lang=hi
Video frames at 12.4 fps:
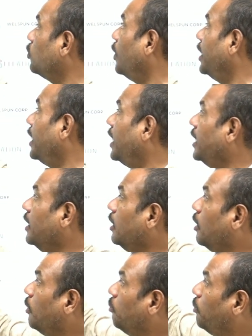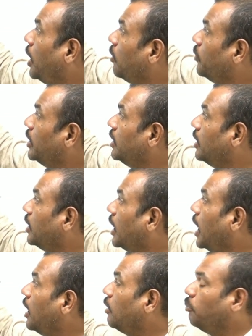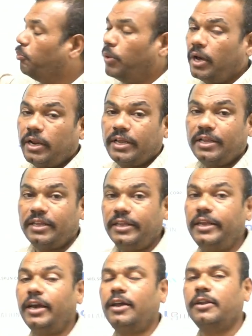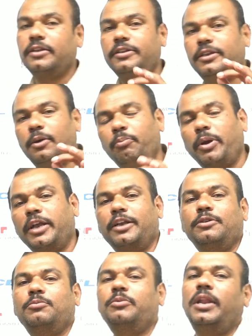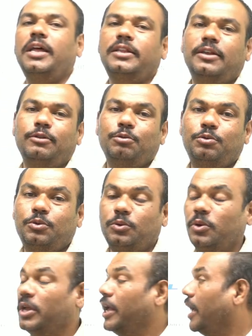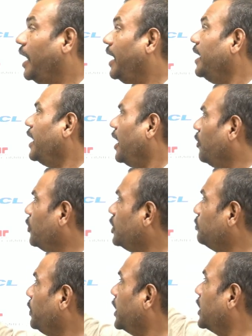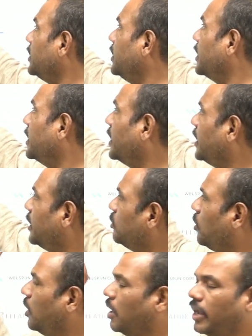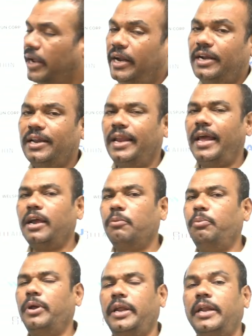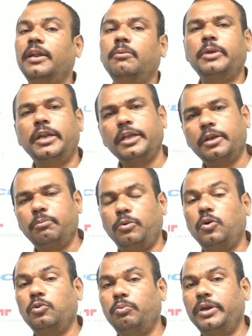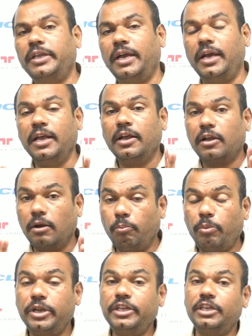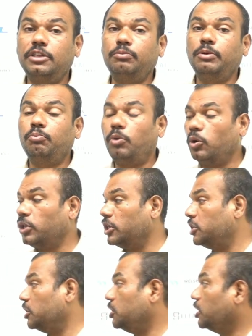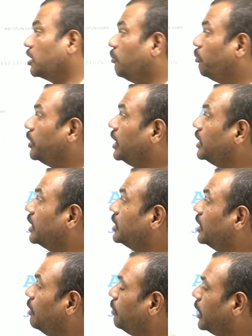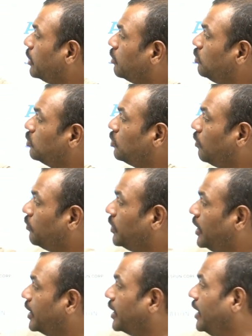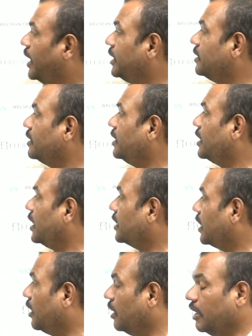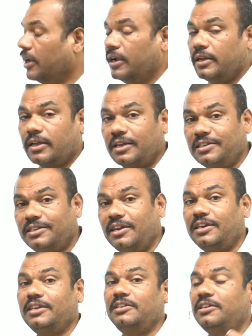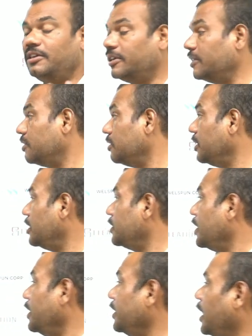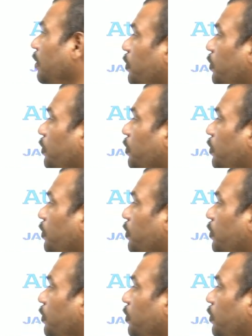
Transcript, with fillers: द्वारा बावन लाख पर ईयर ये पैकेज मिला था दोस्तों एंड एवरेज पैकेज देखेंगे तो एट लाख पर एनम यानी कि बहुत बढ़िया कंपनी है भी बहुत अच्छे अच्छे कंपनियाँ आती है माइक्रोसॉफ्ट है रिलायंस है टाटा कंसल्टेंसी टी है या